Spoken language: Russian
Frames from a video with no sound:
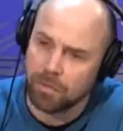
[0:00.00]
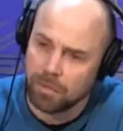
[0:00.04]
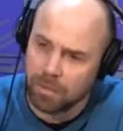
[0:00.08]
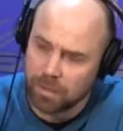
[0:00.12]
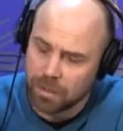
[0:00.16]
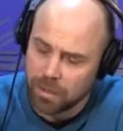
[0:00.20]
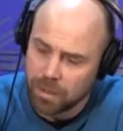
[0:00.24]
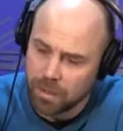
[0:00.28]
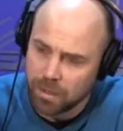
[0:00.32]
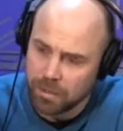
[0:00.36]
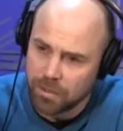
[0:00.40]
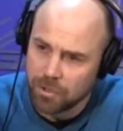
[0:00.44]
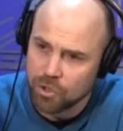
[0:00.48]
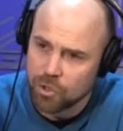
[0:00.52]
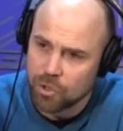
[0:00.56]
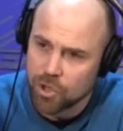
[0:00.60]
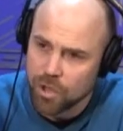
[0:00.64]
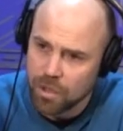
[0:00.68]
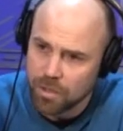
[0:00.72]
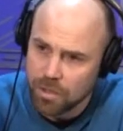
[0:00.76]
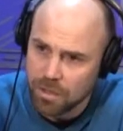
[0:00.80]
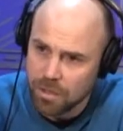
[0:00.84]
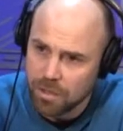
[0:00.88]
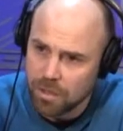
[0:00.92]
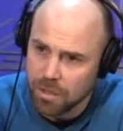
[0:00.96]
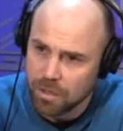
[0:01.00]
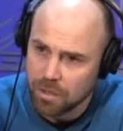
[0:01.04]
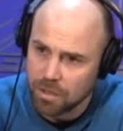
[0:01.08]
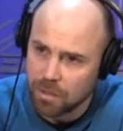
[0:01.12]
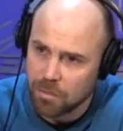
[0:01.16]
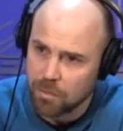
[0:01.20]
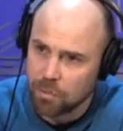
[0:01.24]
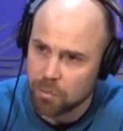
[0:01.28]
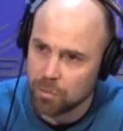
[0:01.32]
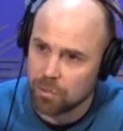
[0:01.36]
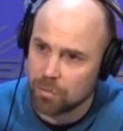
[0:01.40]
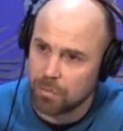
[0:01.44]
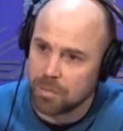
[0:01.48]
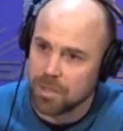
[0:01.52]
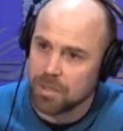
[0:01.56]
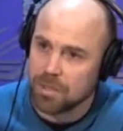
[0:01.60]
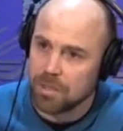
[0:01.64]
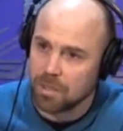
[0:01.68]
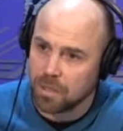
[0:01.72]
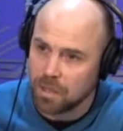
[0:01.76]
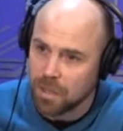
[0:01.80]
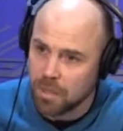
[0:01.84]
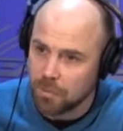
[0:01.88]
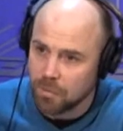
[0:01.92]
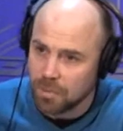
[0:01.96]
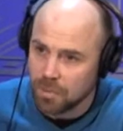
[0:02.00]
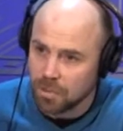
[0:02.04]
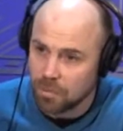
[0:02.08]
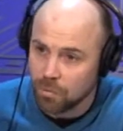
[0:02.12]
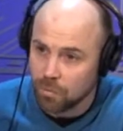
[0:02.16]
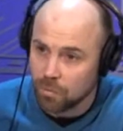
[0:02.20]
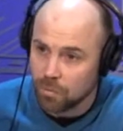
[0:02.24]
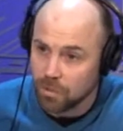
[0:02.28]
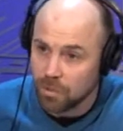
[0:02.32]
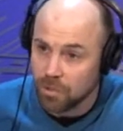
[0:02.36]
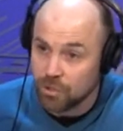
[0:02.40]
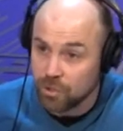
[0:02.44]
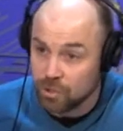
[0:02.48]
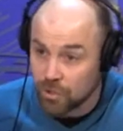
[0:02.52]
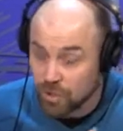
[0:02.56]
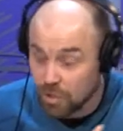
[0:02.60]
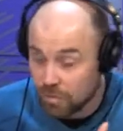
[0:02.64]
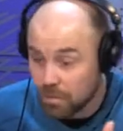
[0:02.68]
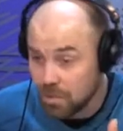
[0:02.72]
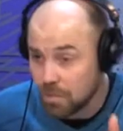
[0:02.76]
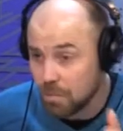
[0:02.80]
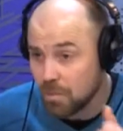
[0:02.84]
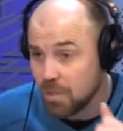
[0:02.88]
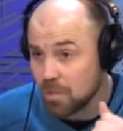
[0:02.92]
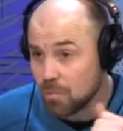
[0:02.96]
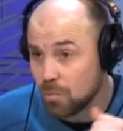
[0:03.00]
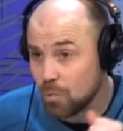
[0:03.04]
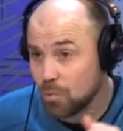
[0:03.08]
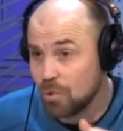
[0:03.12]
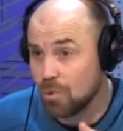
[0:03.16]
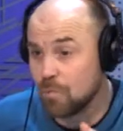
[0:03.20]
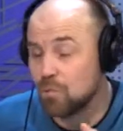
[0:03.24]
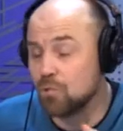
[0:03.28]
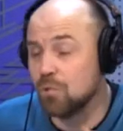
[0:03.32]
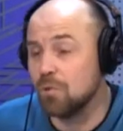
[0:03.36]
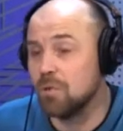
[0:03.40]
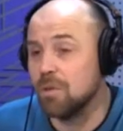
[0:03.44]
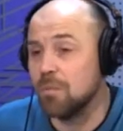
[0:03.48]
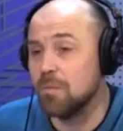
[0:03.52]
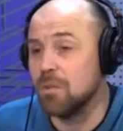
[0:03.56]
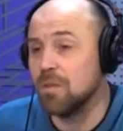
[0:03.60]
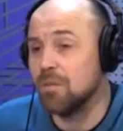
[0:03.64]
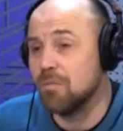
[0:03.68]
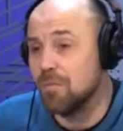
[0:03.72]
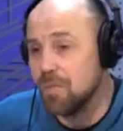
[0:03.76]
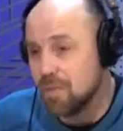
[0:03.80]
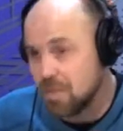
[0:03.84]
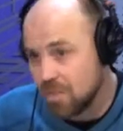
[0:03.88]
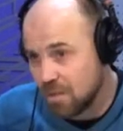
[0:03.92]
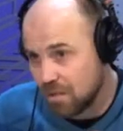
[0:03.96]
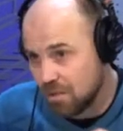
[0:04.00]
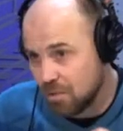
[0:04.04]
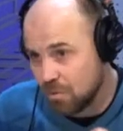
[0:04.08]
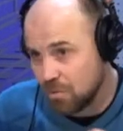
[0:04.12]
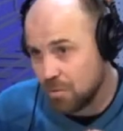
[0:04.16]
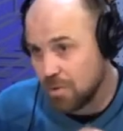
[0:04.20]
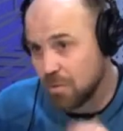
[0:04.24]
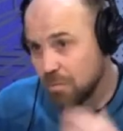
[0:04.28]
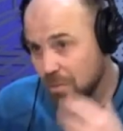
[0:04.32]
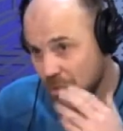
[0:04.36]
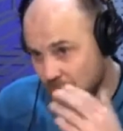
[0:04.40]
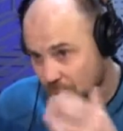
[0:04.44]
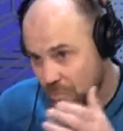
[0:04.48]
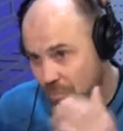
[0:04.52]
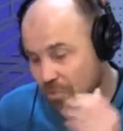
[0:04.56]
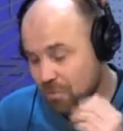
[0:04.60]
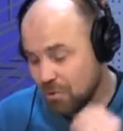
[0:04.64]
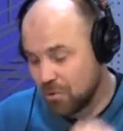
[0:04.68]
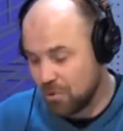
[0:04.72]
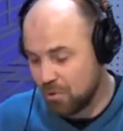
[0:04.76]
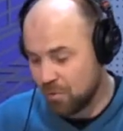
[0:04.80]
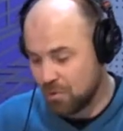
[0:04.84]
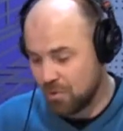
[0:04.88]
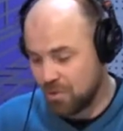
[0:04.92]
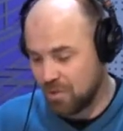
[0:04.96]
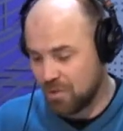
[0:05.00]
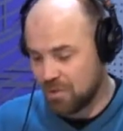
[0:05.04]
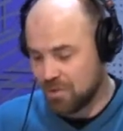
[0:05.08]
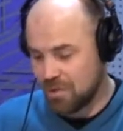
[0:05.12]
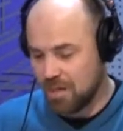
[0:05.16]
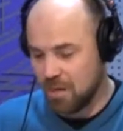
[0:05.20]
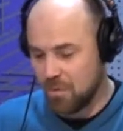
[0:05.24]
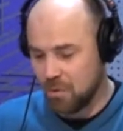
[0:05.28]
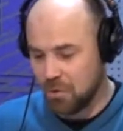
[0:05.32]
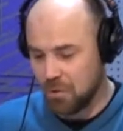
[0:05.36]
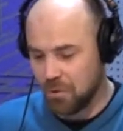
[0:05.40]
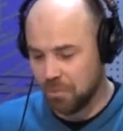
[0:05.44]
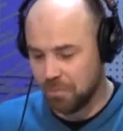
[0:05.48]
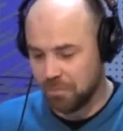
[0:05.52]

ли они какие-то шаги для того, чтобы эти накопления увеличить. Давайте посмотрим, что нам ответили люди, а потом мы вернемся к разговору.